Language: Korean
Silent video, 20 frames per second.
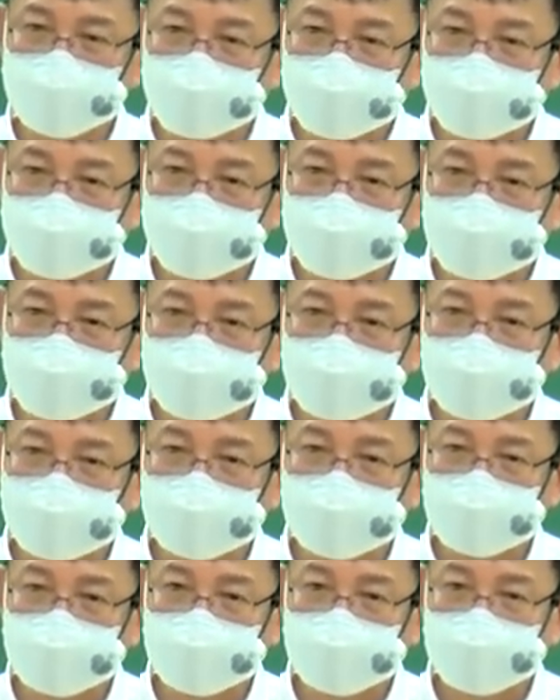해요.
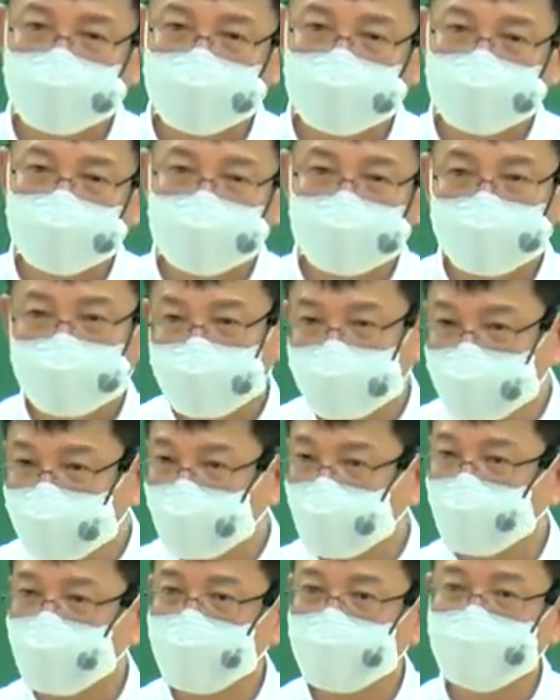등기
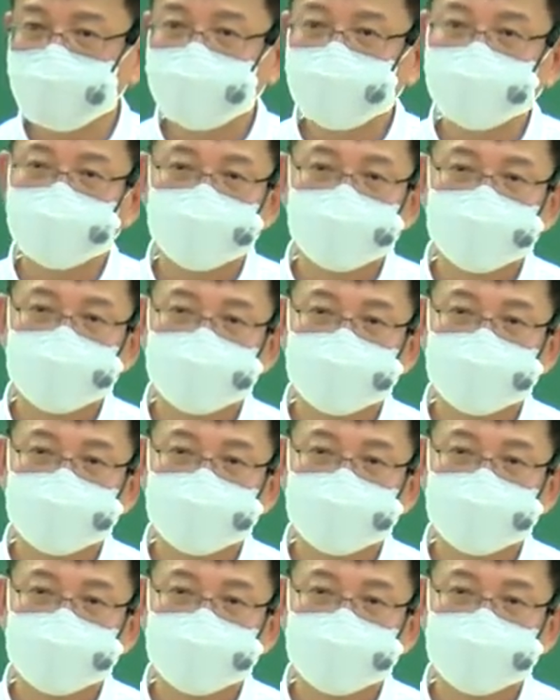안 했죠.